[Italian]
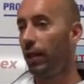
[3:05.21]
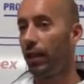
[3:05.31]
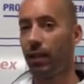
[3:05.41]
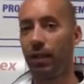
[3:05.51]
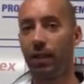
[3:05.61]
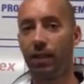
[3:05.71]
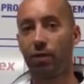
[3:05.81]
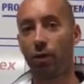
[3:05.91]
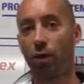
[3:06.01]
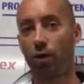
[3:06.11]
eh,
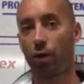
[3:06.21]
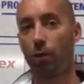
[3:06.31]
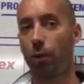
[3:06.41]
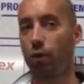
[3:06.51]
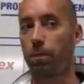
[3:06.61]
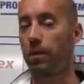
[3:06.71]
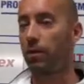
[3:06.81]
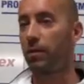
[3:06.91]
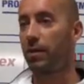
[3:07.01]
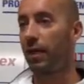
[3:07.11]
ci hanno lasciato poco
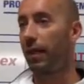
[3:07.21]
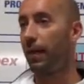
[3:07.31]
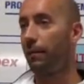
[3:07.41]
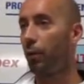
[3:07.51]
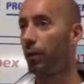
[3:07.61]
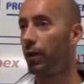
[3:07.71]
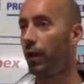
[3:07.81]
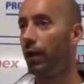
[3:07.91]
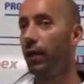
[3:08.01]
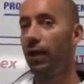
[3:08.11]
spazio in mezzo al campo, quindi